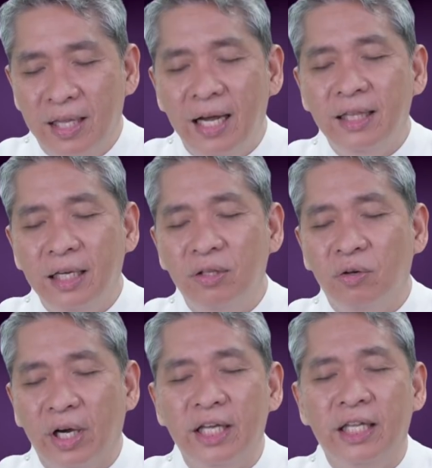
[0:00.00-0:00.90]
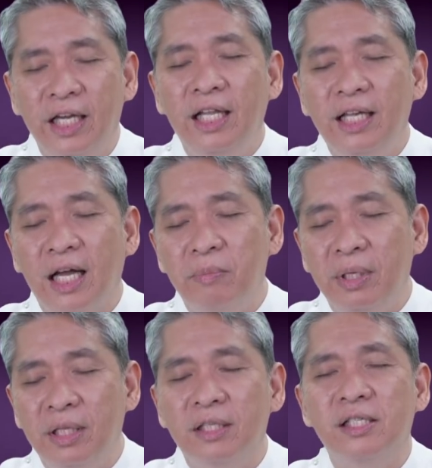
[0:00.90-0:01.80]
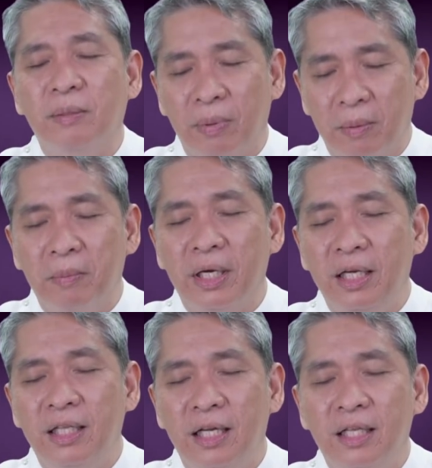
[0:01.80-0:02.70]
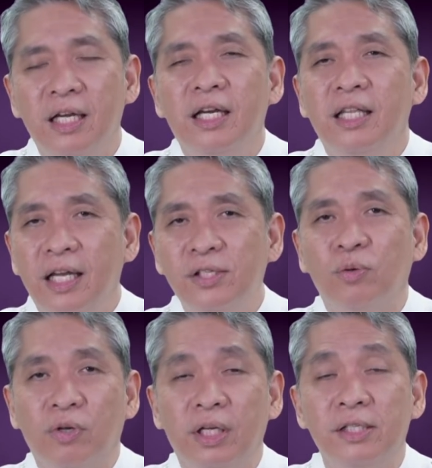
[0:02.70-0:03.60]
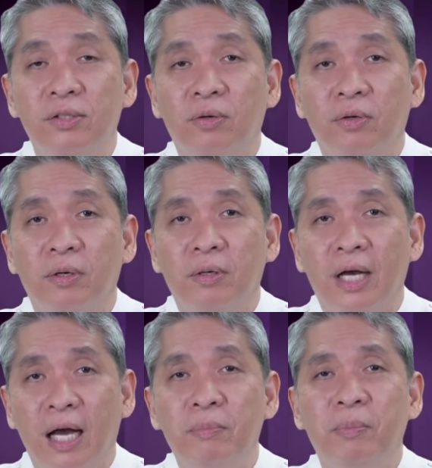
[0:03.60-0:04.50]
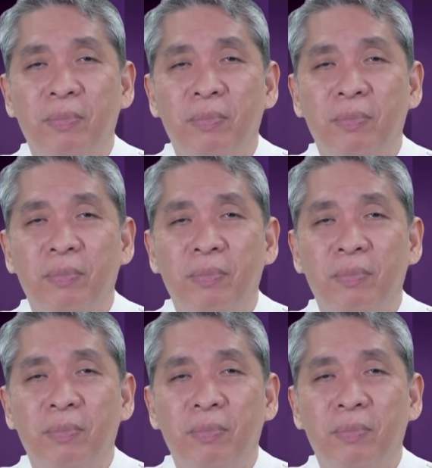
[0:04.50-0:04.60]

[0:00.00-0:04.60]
Lahat ng ito ay hinihiling namin sa pamamagitan ni Yeso Kristong aming